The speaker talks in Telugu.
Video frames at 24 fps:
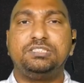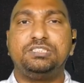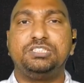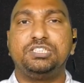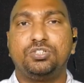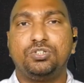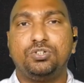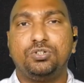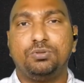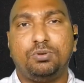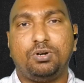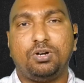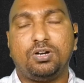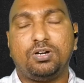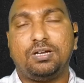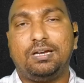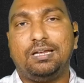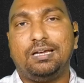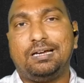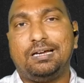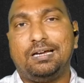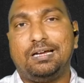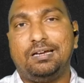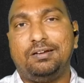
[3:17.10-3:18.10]
చిక్కుడు
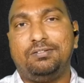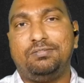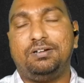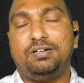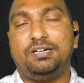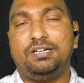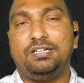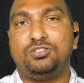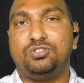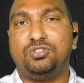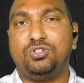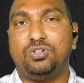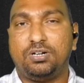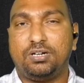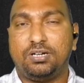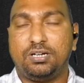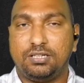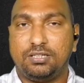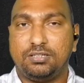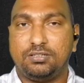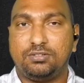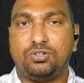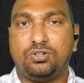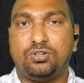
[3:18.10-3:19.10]
మొక్కలకు కానివ్వండి దొండ
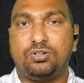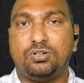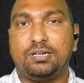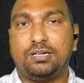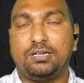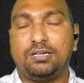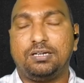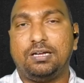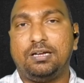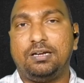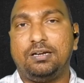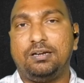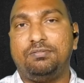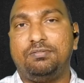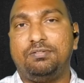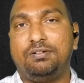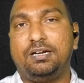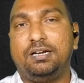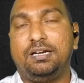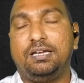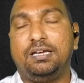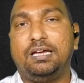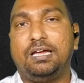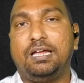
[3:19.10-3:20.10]
తోటకు
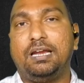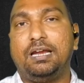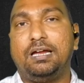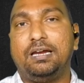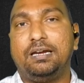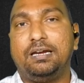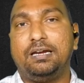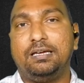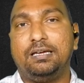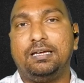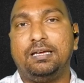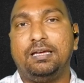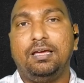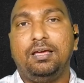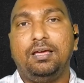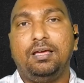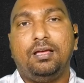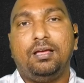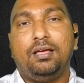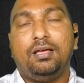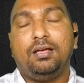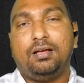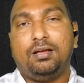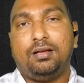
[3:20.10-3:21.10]
కానివ్వండి అలానే
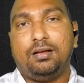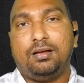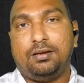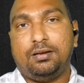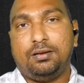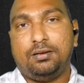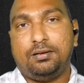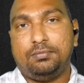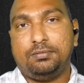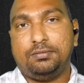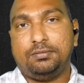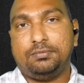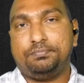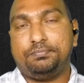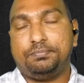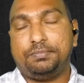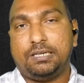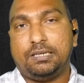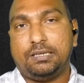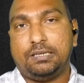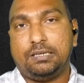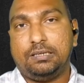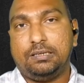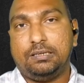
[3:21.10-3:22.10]

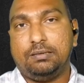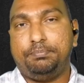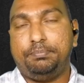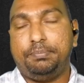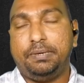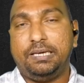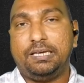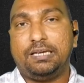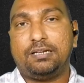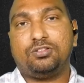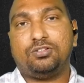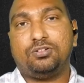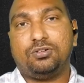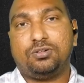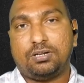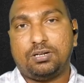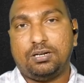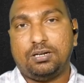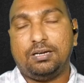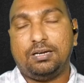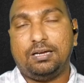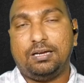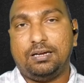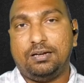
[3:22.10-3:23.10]
మన బీర
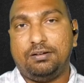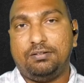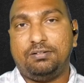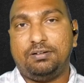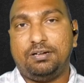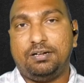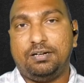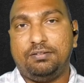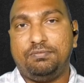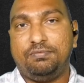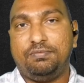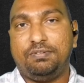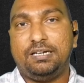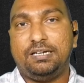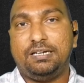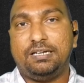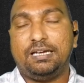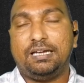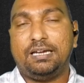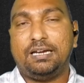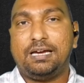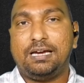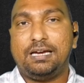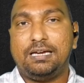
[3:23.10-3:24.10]
తోటలు కానివ్వండి
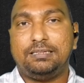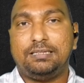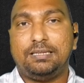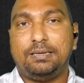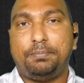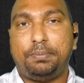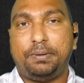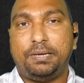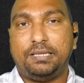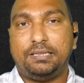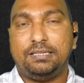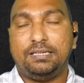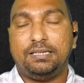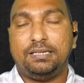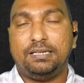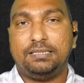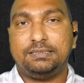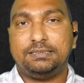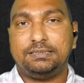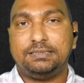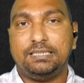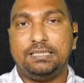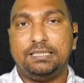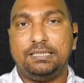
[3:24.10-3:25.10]
వీటికి ఎలా అయితే
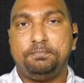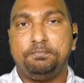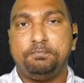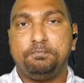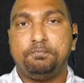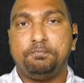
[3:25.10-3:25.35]
పందిరేసి